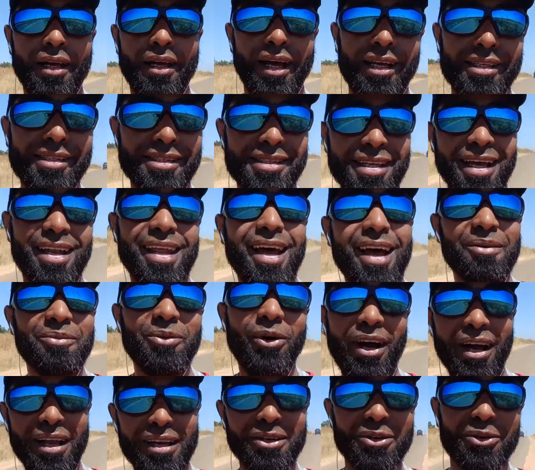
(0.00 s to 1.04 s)
السلام
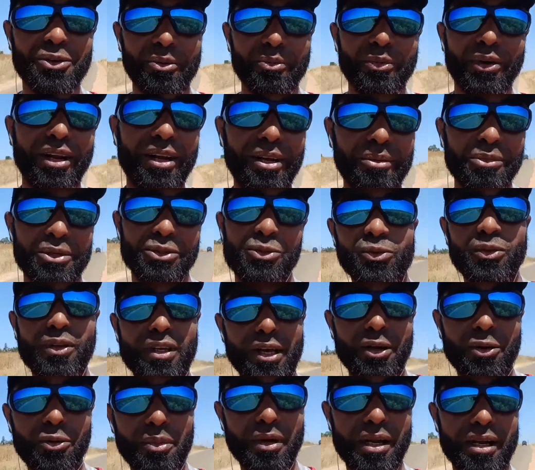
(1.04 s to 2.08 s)
عليكم ورحمة
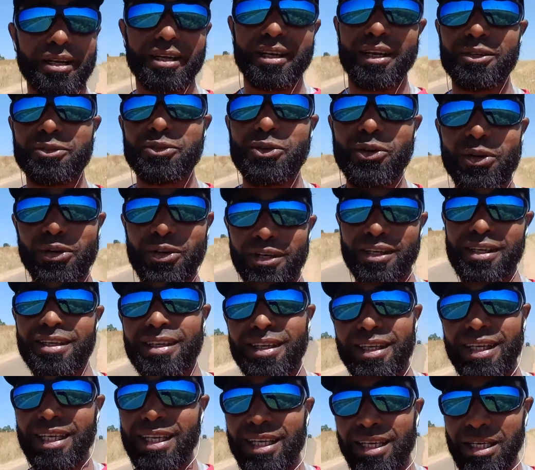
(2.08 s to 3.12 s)
الله وبركاته
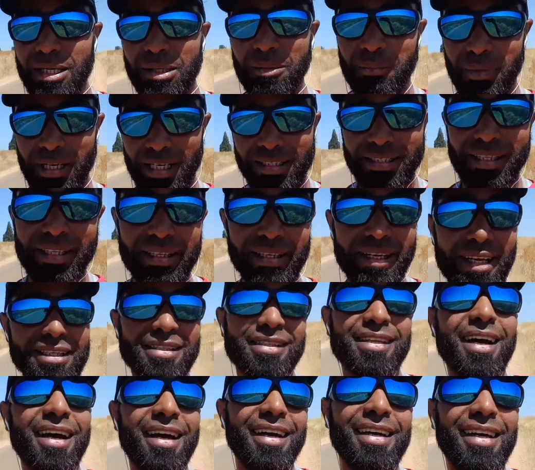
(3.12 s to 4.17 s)
بعد
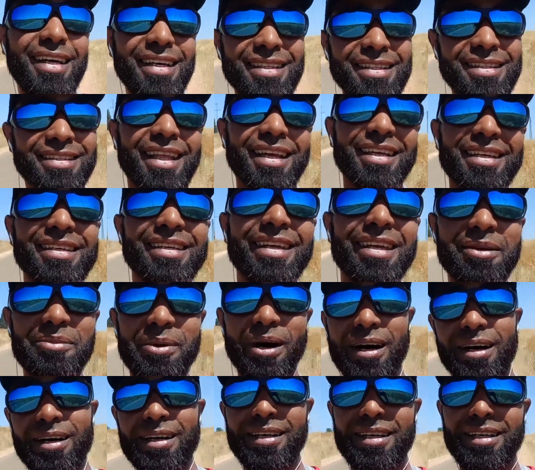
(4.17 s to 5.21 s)
النصائح الطيبة